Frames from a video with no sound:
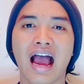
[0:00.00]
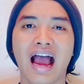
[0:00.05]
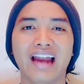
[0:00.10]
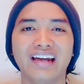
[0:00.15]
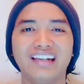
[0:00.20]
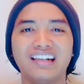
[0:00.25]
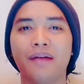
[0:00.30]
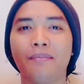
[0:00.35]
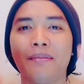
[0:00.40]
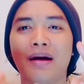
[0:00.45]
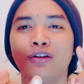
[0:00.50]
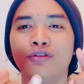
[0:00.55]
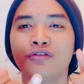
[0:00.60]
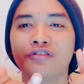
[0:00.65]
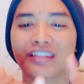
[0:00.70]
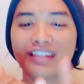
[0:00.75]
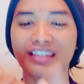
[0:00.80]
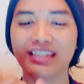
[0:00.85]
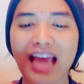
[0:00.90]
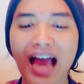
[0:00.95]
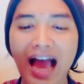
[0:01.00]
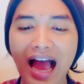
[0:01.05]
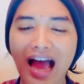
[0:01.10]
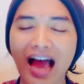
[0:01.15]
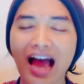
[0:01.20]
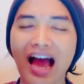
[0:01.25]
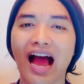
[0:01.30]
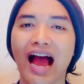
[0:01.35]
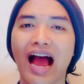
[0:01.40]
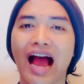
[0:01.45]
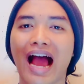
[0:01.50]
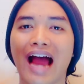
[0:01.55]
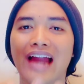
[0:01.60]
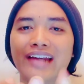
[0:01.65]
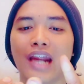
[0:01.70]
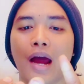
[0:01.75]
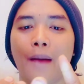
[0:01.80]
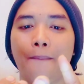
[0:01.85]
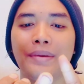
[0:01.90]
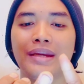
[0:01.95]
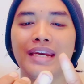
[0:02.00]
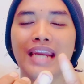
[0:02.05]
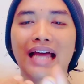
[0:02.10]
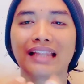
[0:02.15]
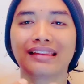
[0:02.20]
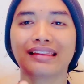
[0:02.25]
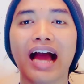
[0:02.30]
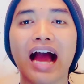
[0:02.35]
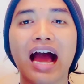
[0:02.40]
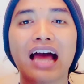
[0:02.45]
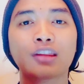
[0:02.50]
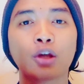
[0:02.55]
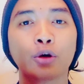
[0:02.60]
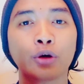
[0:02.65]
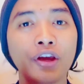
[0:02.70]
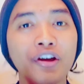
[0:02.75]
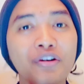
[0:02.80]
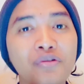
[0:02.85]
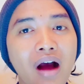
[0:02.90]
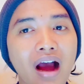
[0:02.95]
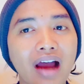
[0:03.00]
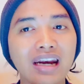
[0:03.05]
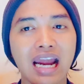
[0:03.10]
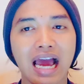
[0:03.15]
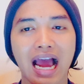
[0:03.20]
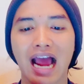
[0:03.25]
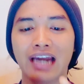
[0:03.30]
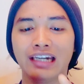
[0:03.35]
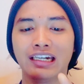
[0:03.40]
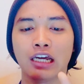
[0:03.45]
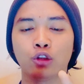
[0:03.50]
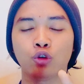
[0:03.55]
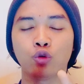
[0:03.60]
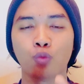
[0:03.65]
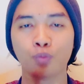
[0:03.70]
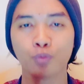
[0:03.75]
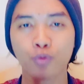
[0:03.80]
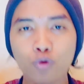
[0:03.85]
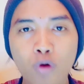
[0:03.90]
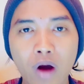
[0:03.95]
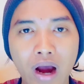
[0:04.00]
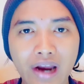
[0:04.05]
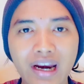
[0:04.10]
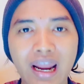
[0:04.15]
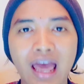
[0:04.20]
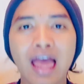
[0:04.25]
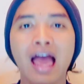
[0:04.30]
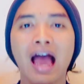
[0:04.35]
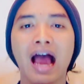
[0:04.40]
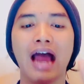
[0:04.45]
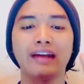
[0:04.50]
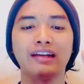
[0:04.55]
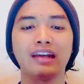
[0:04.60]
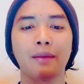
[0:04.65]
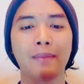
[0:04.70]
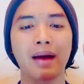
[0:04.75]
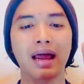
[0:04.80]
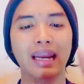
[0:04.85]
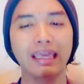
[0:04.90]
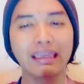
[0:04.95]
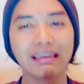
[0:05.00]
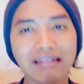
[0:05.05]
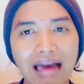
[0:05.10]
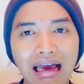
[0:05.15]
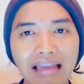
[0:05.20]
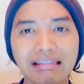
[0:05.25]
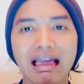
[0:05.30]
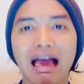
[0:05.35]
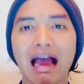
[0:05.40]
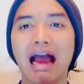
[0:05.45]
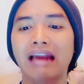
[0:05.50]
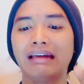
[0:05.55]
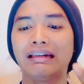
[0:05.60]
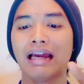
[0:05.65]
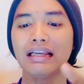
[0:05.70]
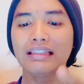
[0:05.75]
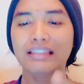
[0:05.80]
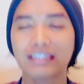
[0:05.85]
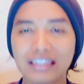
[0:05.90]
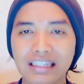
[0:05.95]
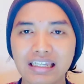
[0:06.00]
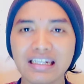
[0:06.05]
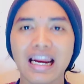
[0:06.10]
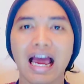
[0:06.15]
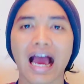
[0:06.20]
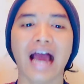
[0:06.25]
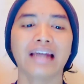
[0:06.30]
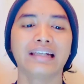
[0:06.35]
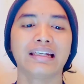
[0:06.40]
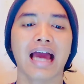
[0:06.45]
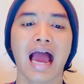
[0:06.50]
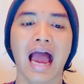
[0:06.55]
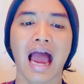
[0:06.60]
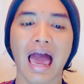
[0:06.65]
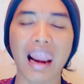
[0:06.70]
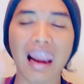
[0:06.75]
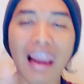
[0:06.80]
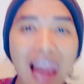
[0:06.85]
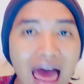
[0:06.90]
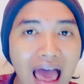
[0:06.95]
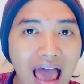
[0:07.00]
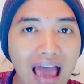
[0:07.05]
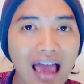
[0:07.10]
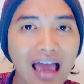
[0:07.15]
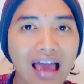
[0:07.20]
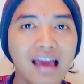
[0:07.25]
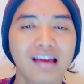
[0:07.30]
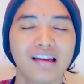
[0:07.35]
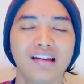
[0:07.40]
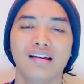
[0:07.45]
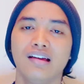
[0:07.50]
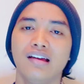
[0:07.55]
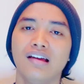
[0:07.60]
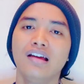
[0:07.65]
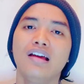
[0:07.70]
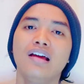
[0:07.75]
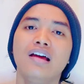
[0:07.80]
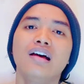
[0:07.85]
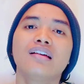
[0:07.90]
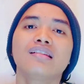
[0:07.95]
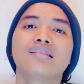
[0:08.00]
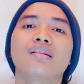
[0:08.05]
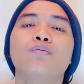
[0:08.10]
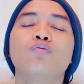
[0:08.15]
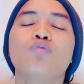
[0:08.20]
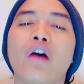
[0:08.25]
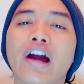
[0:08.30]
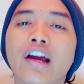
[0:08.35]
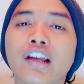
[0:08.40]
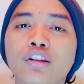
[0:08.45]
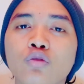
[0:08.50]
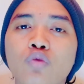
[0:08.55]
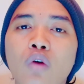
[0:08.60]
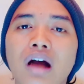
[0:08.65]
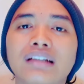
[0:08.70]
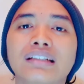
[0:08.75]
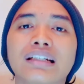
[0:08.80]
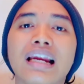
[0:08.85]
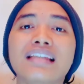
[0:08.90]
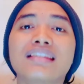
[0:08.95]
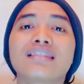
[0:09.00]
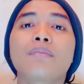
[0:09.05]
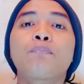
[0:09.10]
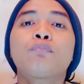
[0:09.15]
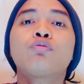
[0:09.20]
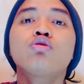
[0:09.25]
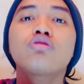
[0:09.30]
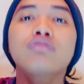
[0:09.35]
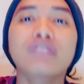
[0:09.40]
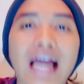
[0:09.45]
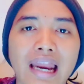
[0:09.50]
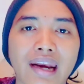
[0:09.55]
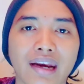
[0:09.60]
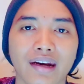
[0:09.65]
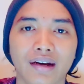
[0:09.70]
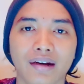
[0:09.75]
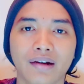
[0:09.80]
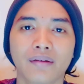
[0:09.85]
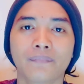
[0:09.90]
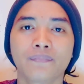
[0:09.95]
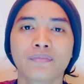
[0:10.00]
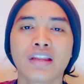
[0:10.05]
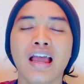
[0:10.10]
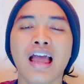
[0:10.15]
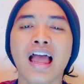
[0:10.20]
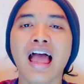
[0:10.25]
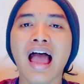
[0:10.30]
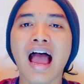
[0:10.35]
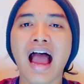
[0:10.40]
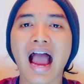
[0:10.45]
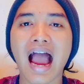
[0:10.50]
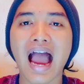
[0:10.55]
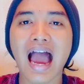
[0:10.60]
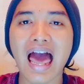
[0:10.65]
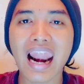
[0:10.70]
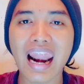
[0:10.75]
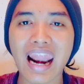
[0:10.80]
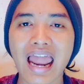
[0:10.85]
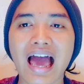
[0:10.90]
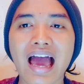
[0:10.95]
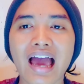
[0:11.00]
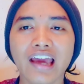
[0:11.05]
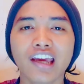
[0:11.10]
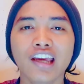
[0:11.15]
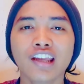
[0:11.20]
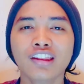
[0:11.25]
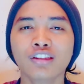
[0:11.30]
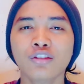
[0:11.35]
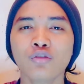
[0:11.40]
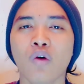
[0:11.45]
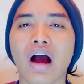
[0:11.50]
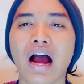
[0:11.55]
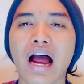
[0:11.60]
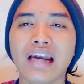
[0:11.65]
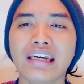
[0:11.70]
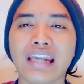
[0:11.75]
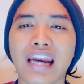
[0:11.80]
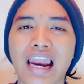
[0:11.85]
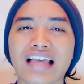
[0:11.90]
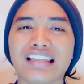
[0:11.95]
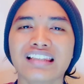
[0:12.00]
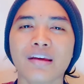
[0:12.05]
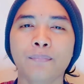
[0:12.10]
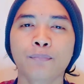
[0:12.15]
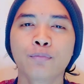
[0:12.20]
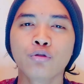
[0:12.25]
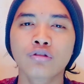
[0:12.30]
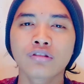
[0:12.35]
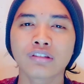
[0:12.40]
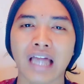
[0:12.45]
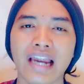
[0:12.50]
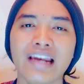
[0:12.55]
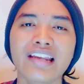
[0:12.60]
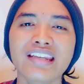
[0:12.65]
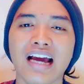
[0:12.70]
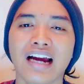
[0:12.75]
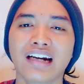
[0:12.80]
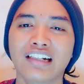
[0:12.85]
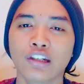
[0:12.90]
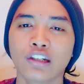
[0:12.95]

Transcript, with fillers: ada manusia, ada binatang atau hewan, ada tumbuhan, ada malaikat, ada jin, ada Allah. Semua itu adalah sebutan. Allah itu adalah sebutan yang